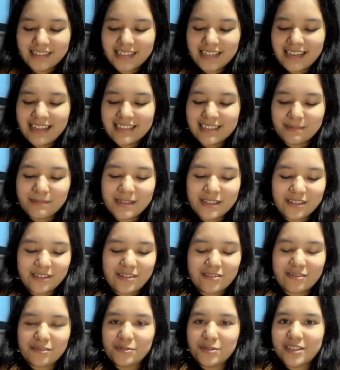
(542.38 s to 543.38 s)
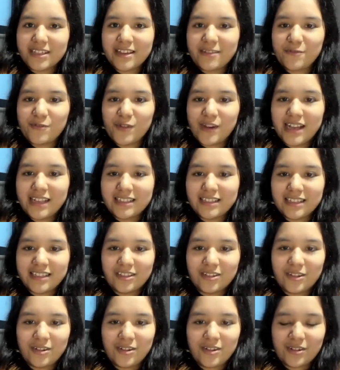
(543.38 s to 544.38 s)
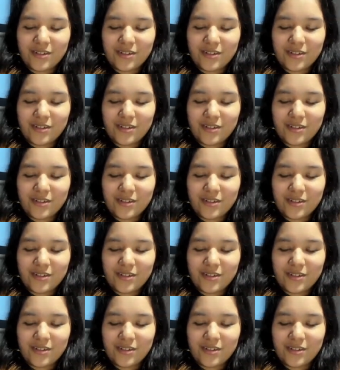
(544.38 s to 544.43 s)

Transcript: que el lanzamiento de Rosé fue así todo